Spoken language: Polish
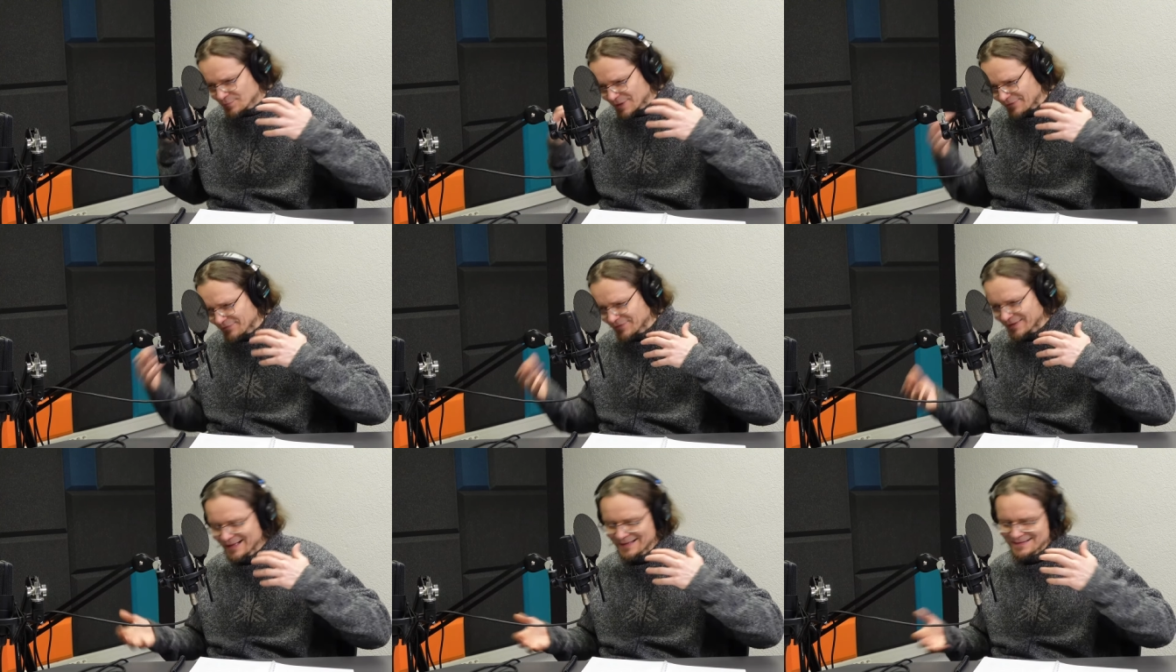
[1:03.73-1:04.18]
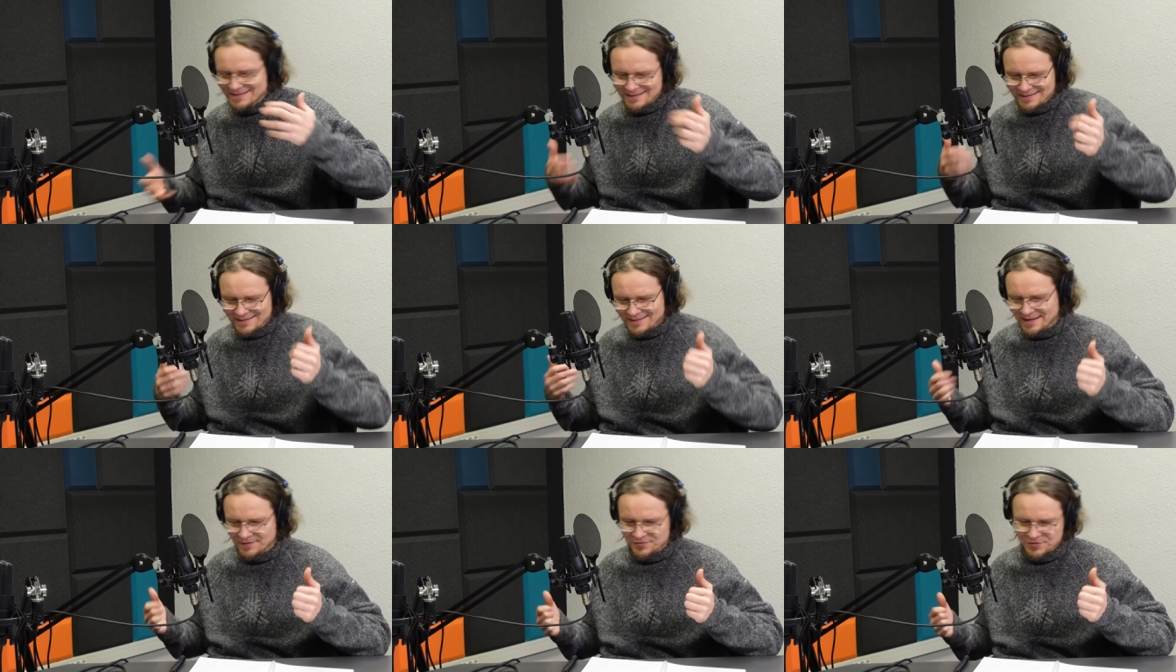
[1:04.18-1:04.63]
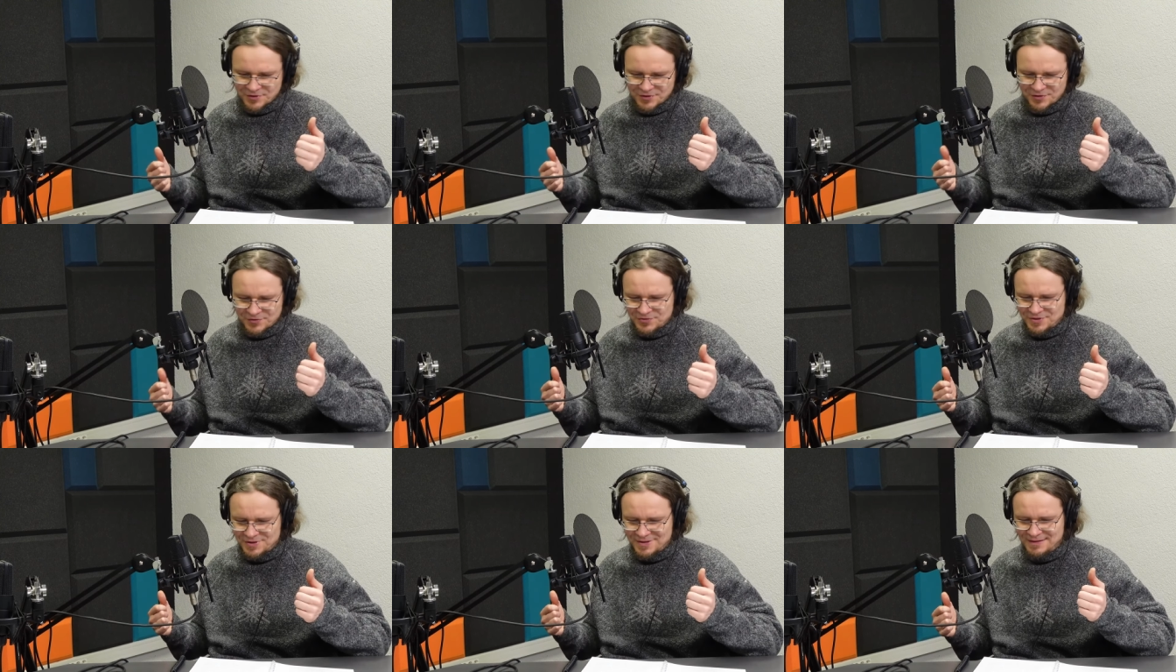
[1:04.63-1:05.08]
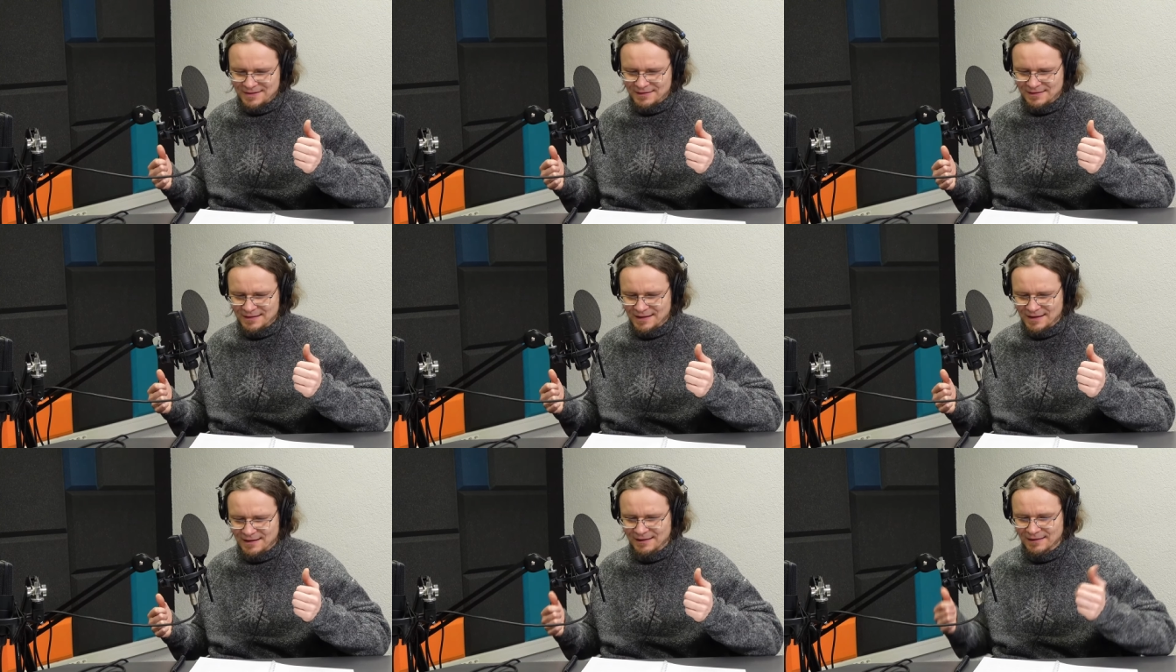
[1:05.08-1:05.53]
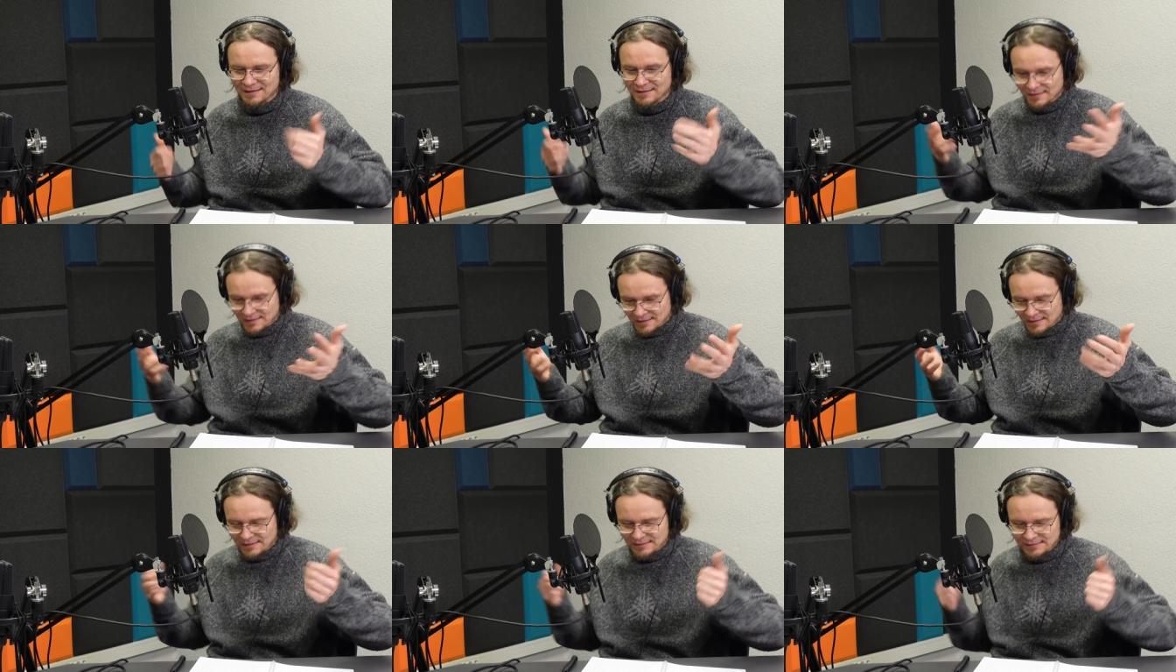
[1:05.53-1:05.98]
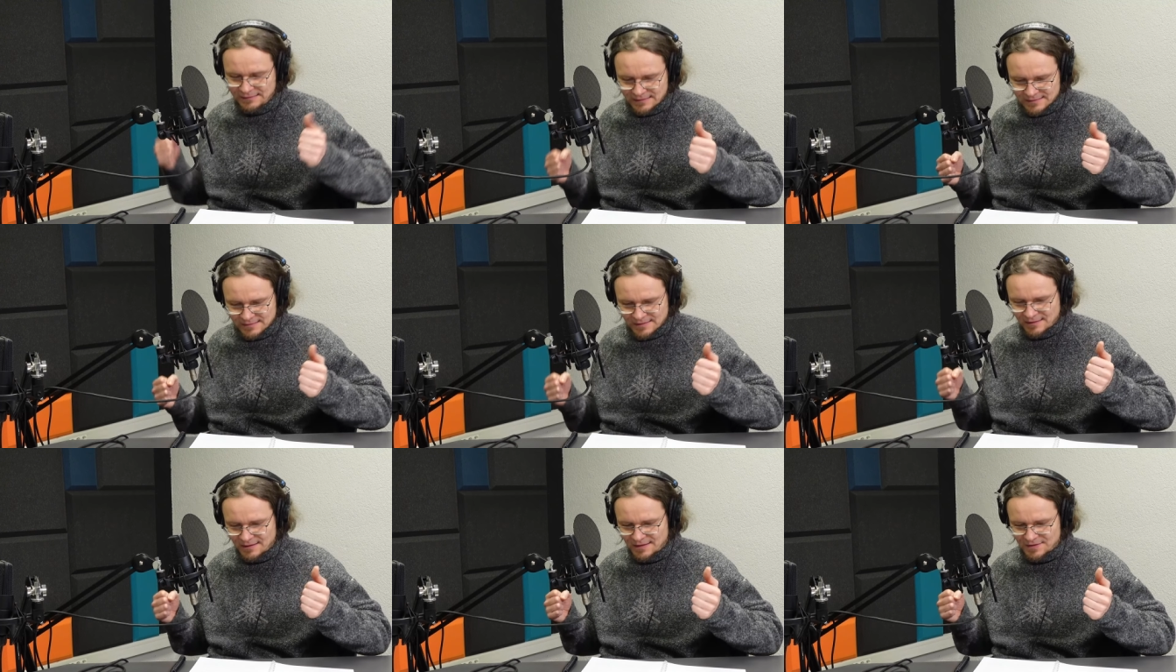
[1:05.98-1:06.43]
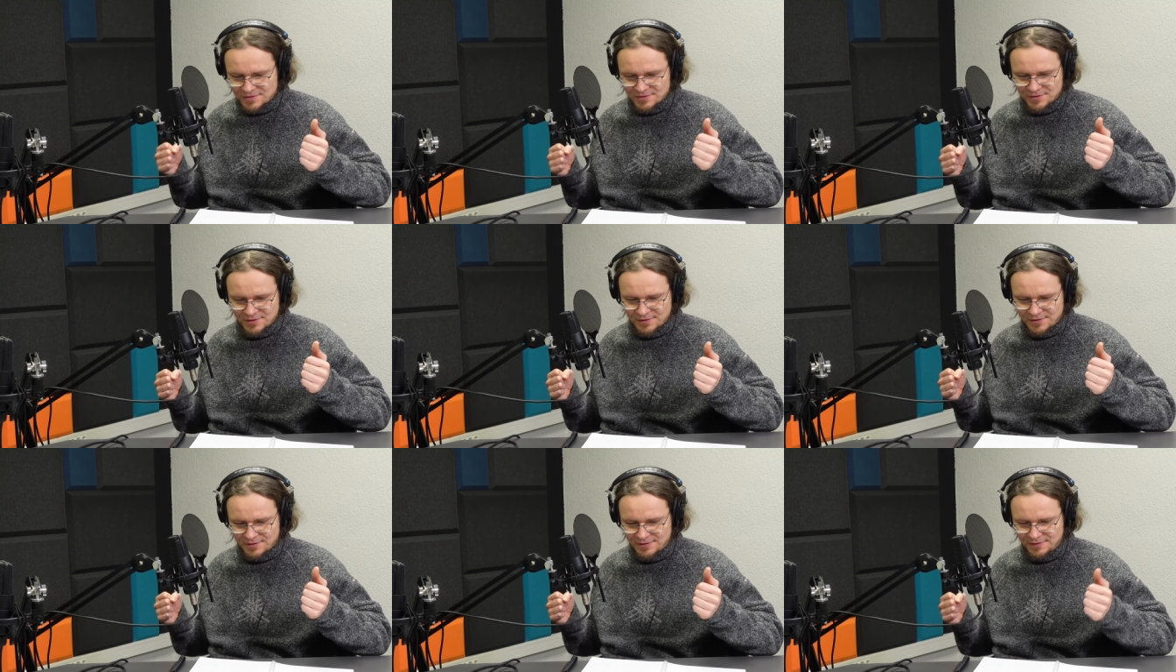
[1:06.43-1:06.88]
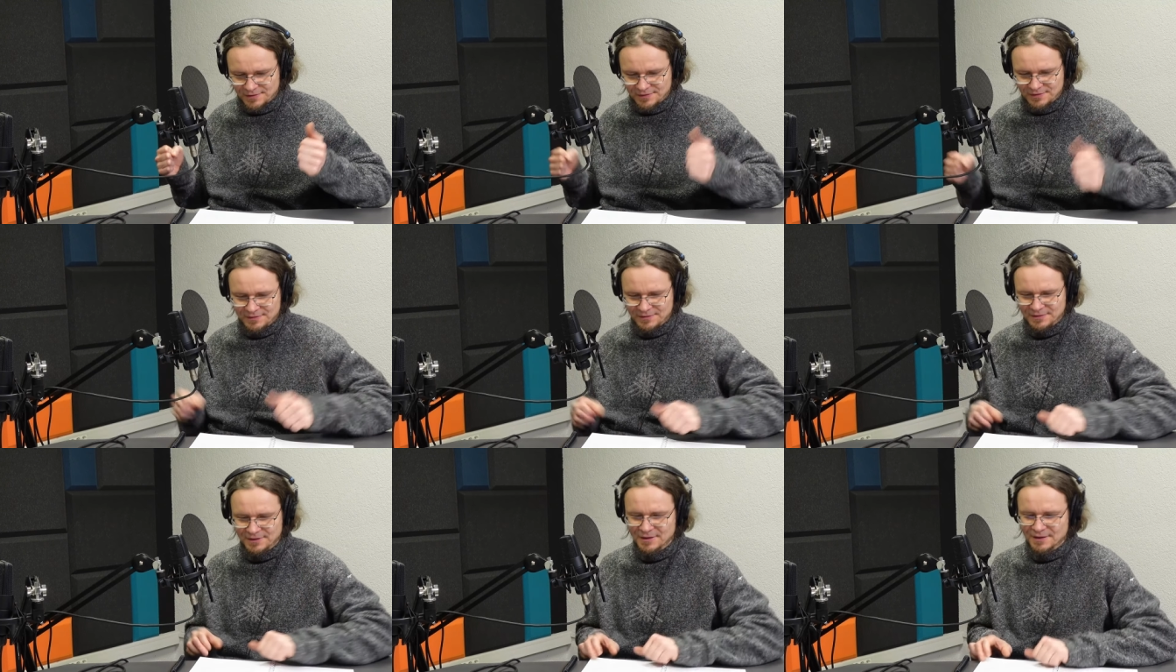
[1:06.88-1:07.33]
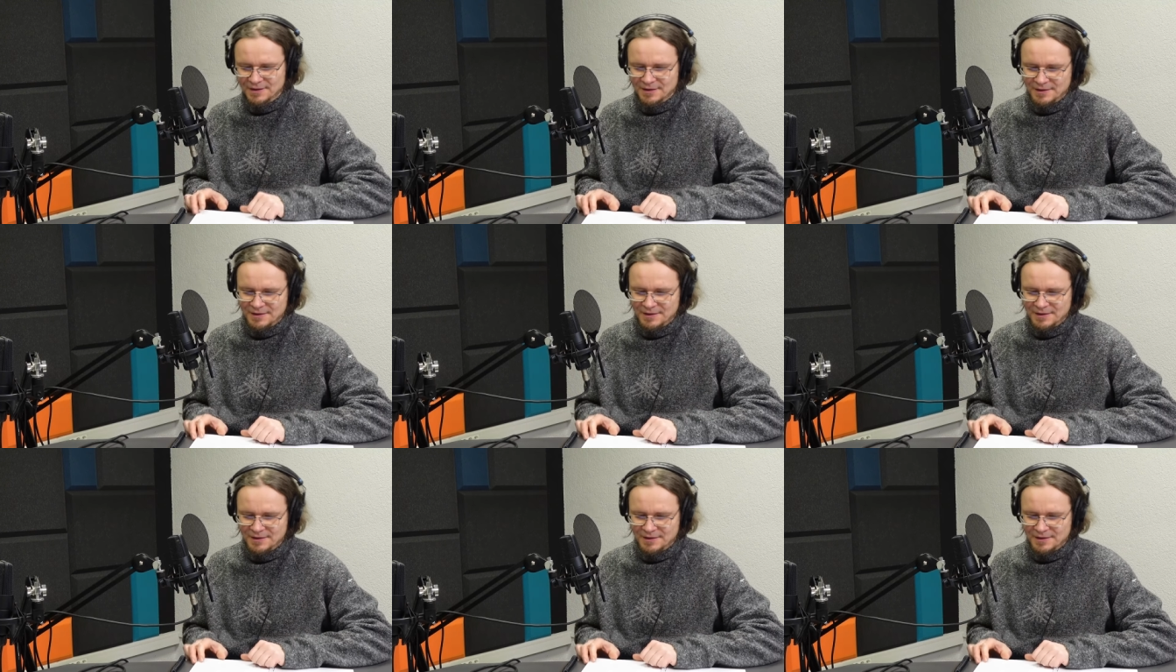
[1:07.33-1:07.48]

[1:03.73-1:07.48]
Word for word: preferencje nie zawsze korzystne dla niezależnych y,